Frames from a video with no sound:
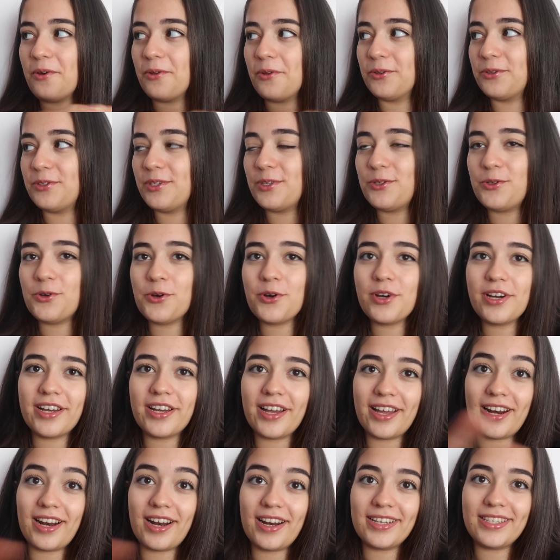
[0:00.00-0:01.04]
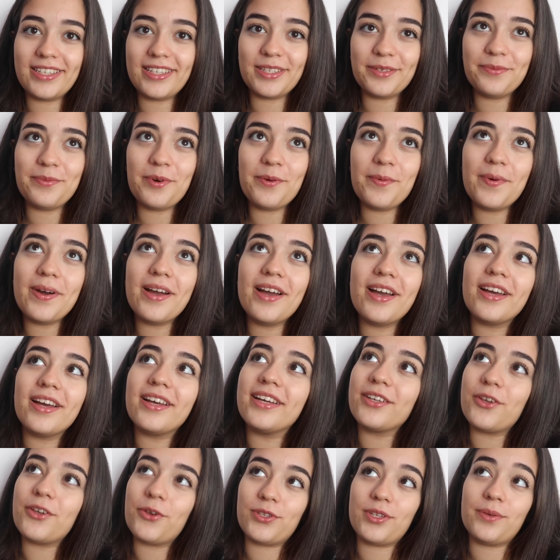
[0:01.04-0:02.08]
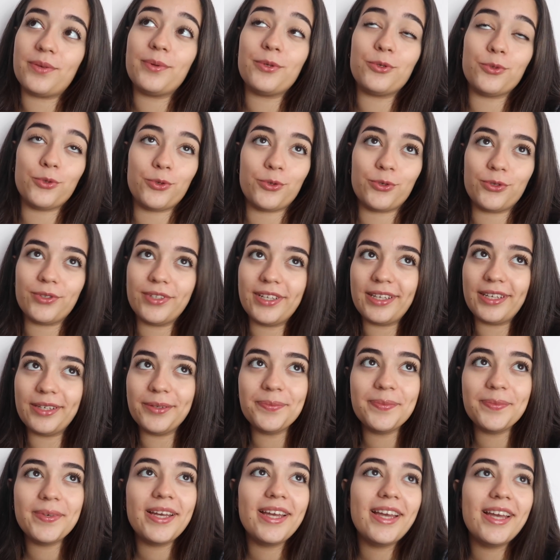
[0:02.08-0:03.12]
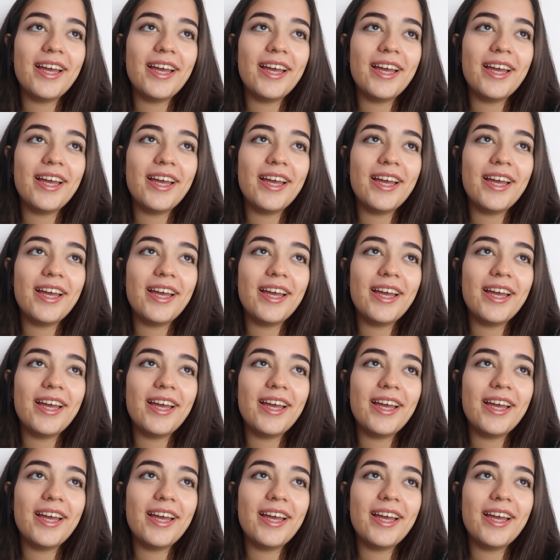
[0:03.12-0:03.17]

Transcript: konusunda çok kararsızım ama göstermek zorundayım.